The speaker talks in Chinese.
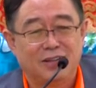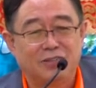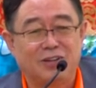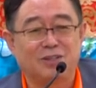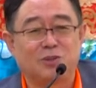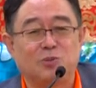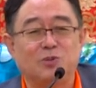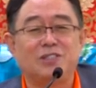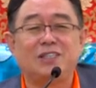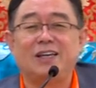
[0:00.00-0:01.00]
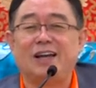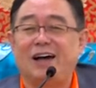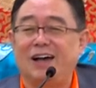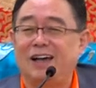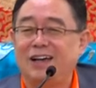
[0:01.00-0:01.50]
放了毒气
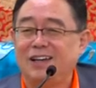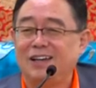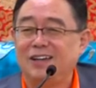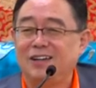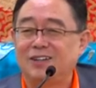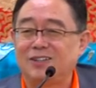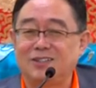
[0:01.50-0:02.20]
了。所